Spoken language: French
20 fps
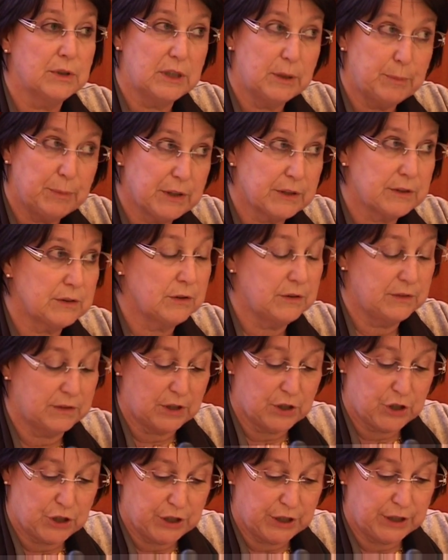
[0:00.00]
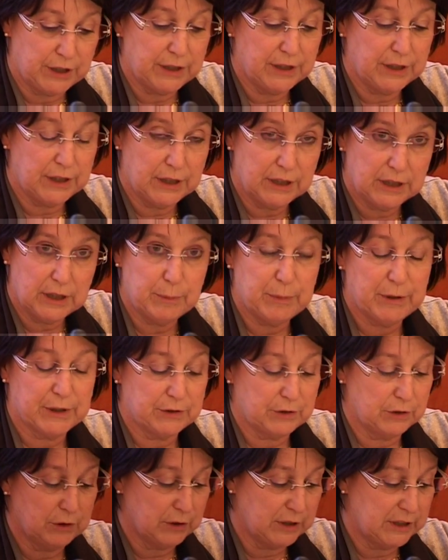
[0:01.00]
des personnes âgées et des
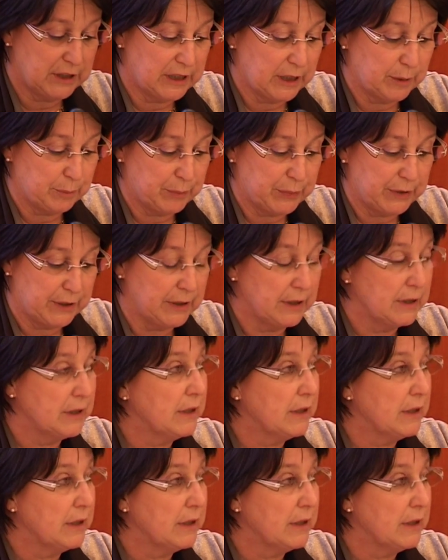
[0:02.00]
personnes handicapées,